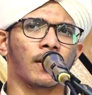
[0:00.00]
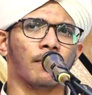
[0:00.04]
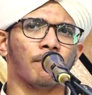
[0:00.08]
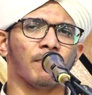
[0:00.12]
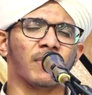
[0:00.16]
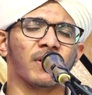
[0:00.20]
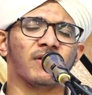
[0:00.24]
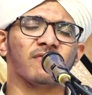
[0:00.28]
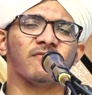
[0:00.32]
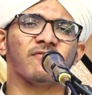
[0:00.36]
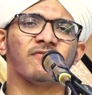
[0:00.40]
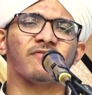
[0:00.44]

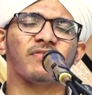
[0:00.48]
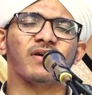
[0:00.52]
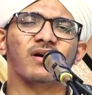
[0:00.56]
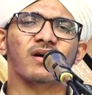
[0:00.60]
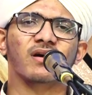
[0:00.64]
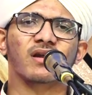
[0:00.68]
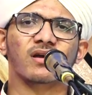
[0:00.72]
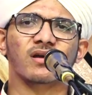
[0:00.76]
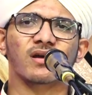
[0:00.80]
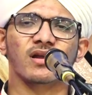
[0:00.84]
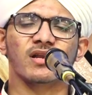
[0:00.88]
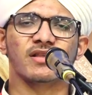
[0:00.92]
من
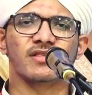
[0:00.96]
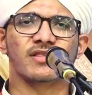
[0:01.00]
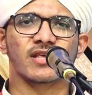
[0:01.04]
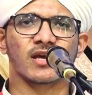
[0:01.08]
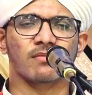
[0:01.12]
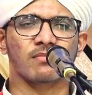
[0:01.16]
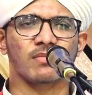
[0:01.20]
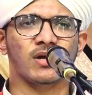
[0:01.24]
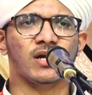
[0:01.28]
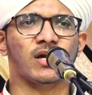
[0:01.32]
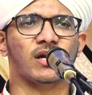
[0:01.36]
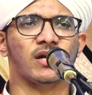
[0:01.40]
فارق
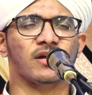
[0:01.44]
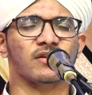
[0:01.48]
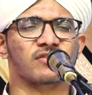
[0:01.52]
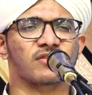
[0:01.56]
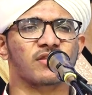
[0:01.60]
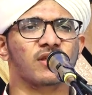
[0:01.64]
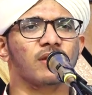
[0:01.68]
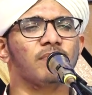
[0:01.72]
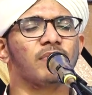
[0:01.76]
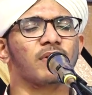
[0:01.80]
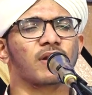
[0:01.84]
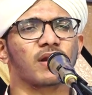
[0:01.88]
الجماعه
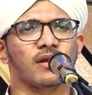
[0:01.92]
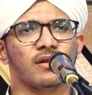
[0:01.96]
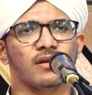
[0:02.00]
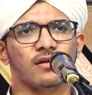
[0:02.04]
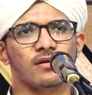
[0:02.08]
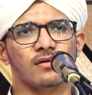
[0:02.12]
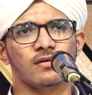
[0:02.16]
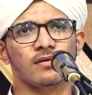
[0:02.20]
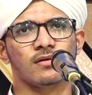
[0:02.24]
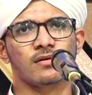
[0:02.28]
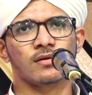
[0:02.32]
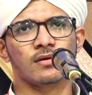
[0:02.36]

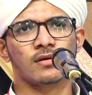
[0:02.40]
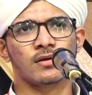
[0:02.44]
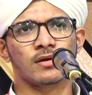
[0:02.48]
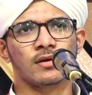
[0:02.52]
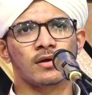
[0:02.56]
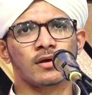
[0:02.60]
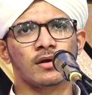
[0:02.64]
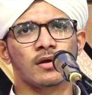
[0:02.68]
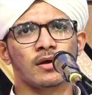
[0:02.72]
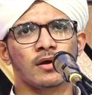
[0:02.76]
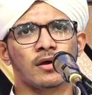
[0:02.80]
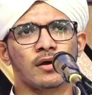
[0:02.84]
شبرا
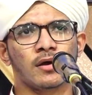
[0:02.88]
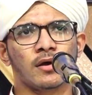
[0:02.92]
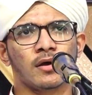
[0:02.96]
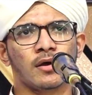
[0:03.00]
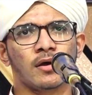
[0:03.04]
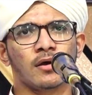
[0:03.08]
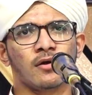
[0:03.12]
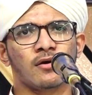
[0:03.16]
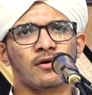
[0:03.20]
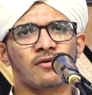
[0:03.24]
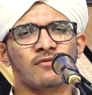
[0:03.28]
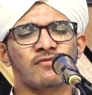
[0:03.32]

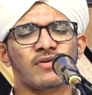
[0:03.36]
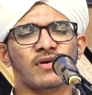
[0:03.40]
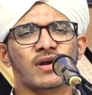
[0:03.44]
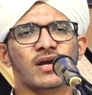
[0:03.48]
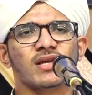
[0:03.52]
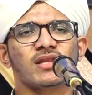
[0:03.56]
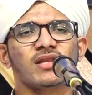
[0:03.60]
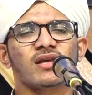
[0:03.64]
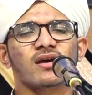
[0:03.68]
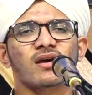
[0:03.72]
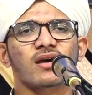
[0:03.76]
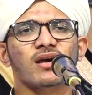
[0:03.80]

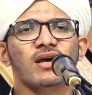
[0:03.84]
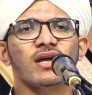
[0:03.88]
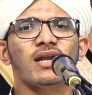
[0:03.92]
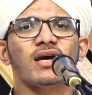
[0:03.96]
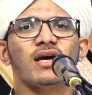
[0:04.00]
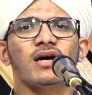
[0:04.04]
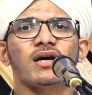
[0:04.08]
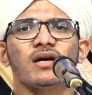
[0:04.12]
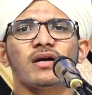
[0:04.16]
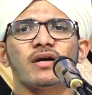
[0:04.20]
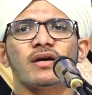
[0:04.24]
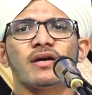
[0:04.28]
فقد
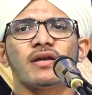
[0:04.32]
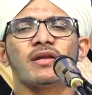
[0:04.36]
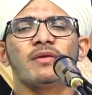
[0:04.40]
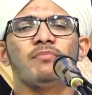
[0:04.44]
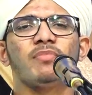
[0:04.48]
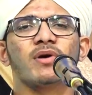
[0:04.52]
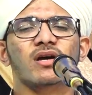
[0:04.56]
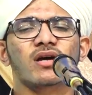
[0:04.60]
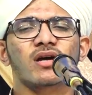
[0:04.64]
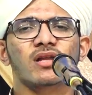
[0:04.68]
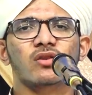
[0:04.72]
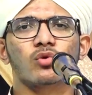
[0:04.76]
خلع
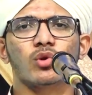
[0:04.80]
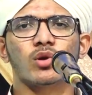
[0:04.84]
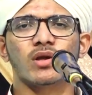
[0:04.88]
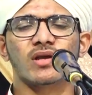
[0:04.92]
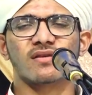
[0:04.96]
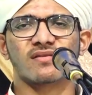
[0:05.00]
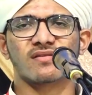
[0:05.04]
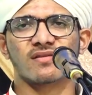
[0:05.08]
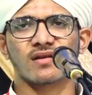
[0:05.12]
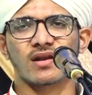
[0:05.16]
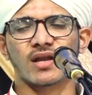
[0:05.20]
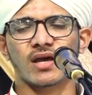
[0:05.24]
ربقة
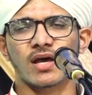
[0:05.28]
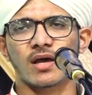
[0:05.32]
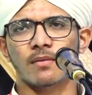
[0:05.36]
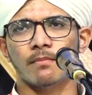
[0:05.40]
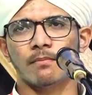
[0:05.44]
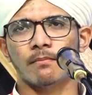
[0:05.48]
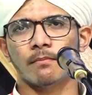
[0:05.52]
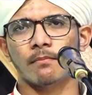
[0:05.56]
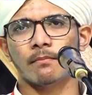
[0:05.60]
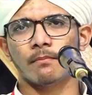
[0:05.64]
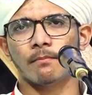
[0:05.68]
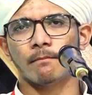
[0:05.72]

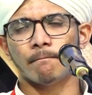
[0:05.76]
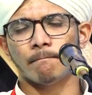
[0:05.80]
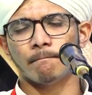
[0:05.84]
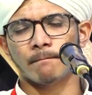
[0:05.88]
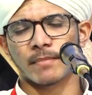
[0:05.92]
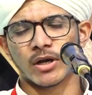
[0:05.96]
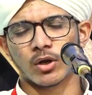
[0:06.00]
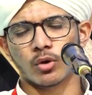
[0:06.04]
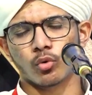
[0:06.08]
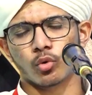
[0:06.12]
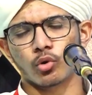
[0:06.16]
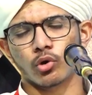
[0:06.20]
الإسلام
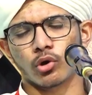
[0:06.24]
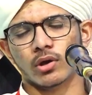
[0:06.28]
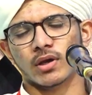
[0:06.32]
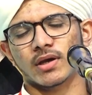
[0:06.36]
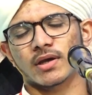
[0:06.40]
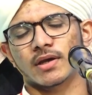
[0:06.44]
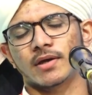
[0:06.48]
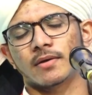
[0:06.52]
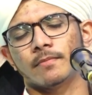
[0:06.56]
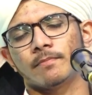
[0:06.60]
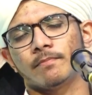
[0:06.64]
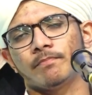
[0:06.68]
من
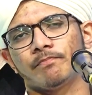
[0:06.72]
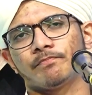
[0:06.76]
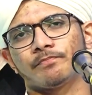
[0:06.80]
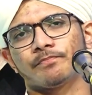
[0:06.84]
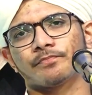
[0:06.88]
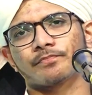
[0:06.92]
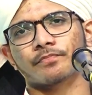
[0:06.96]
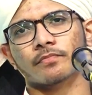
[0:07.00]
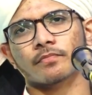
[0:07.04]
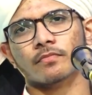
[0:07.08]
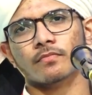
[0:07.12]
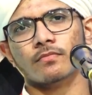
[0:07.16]
عنقه
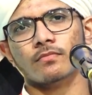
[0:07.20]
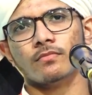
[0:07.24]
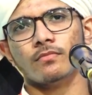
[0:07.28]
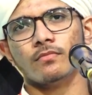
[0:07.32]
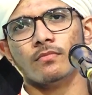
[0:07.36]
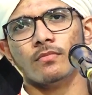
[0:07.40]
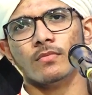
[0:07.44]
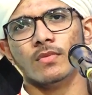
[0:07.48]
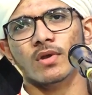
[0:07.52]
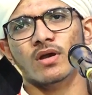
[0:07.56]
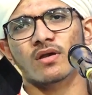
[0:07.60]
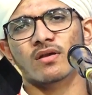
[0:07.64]

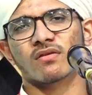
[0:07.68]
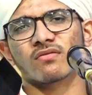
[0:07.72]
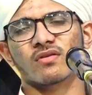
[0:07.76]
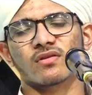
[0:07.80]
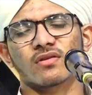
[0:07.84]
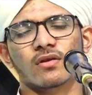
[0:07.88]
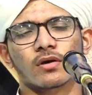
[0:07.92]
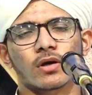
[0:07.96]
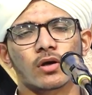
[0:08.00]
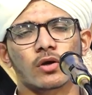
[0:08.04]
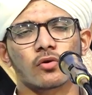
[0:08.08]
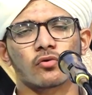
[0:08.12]

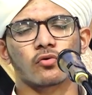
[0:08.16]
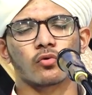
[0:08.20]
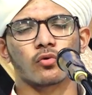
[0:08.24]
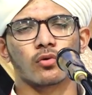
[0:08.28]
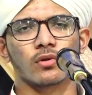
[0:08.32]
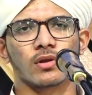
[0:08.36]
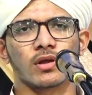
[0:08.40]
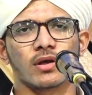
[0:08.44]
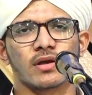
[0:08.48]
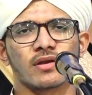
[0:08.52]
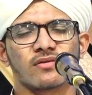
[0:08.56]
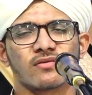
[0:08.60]
صدق رسول
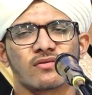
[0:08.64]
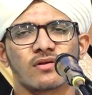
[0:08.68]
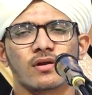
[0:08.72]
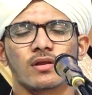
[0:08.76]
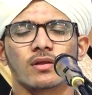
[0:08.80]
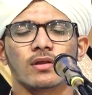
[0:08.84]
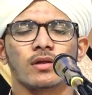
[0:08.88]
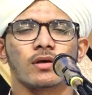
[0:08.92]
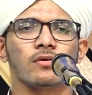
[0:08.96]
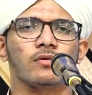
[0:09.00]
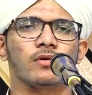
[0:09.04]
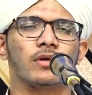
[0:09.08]
الله صلى
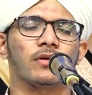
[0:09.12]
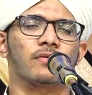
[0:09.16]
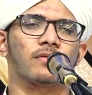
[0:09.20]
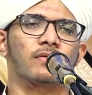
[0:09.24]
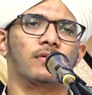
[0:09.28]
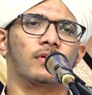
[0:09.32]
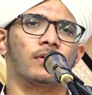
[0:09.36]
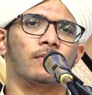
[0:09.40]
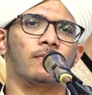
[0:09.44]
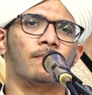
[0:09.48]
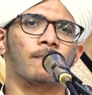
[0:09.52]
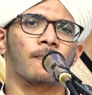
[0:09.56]
الله عليه
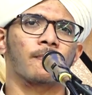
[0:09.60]
وسلم